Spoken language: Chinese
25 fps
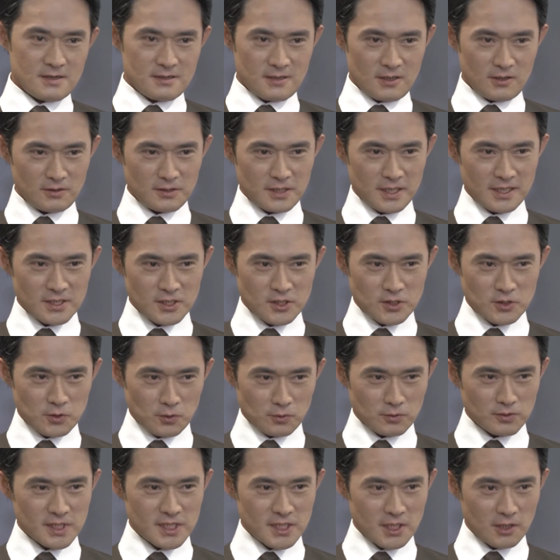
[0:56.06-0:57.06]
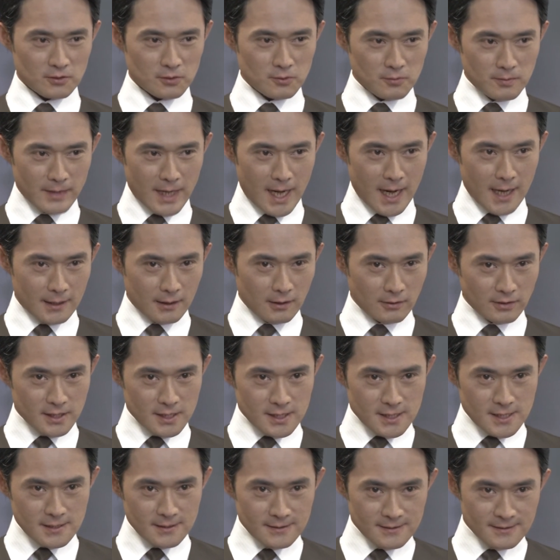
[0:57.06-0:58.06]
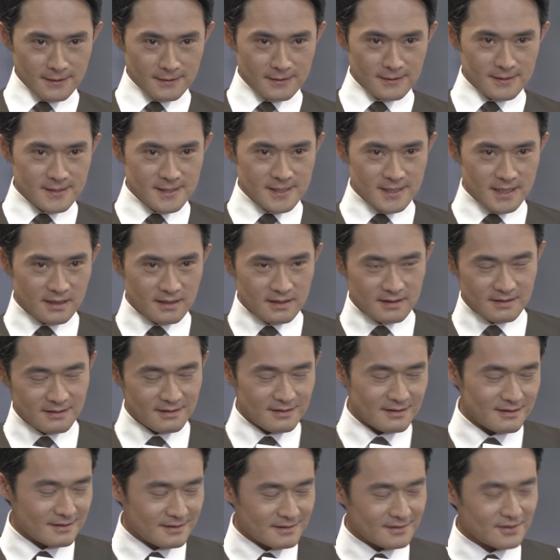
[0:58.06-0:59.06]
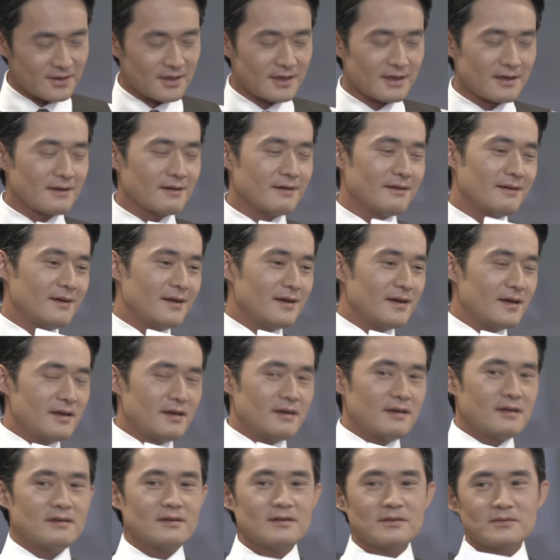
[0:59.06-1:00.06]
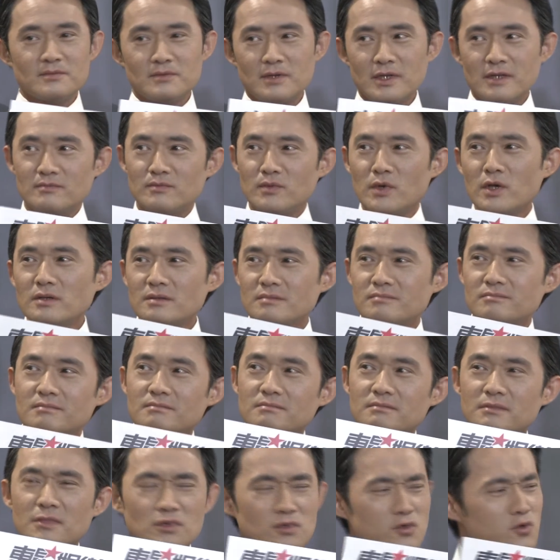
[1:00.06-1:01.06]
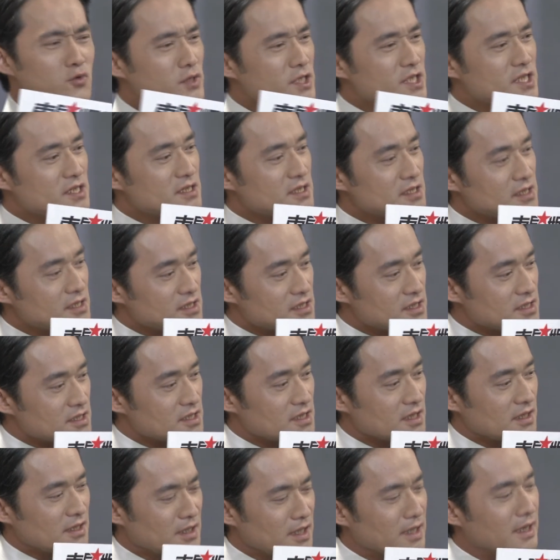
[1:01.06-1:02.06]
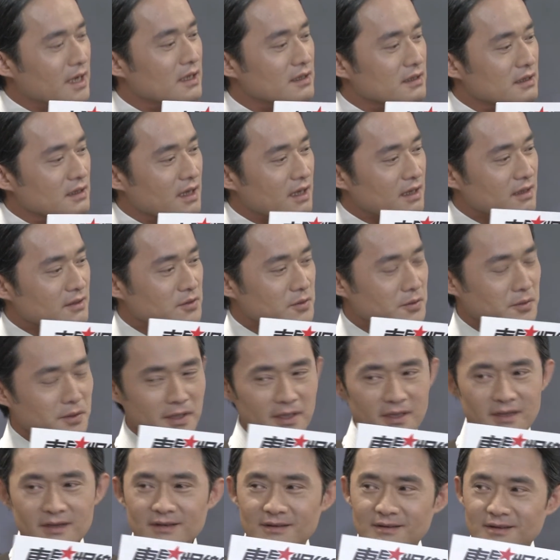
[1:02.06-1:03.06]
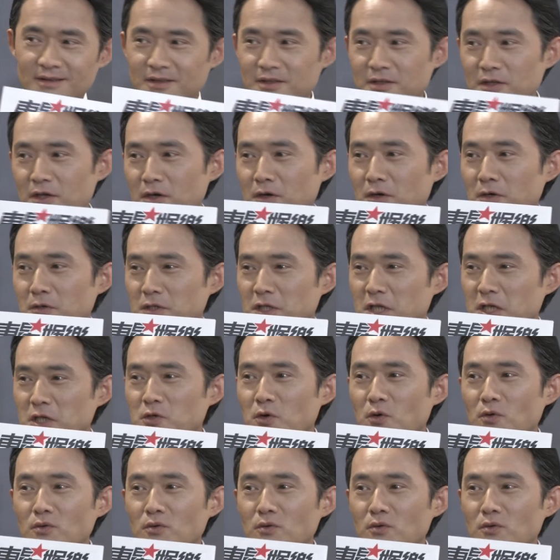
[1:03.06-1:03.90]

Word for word: 然后连手脚都麻，然后眼睛瞪得这样。好入戏哦。哎，然后你们入戏是应该的啦，对不对？要提